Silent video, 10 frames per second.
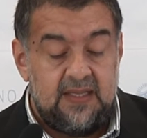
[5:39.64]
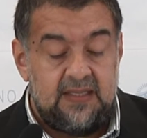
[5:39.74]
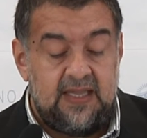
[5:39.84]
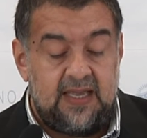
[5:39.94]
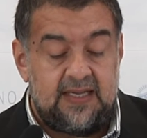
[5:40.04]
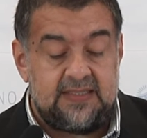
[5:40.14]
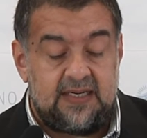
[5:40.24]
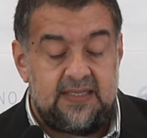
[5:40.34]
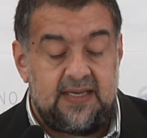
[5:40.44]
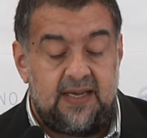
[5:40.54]

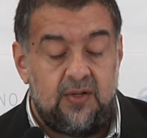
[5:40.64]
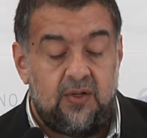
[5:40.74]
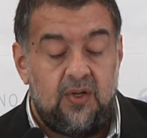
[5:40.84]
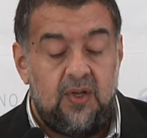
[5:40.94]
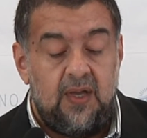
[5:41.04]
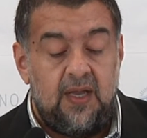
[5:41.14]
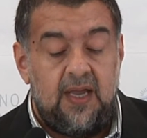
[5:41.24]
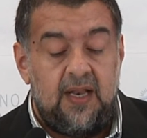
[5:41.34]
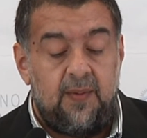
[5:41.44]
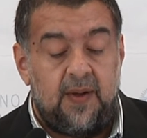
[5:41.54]
Descacharrizado
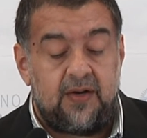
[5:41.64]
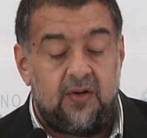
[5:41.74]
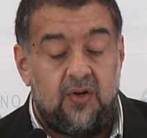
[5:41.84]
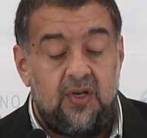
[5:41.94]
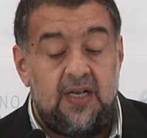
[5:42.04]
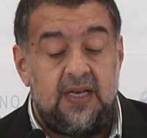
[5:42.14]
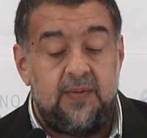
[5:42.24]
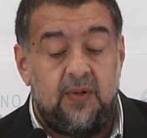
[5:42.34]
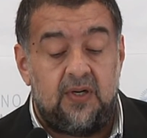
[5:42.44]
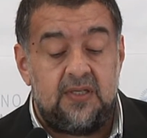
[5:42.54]
en el barrio
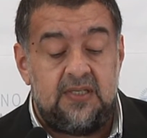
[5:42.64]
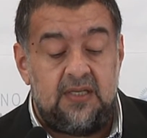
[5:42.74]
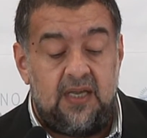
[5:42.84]
Liborsi,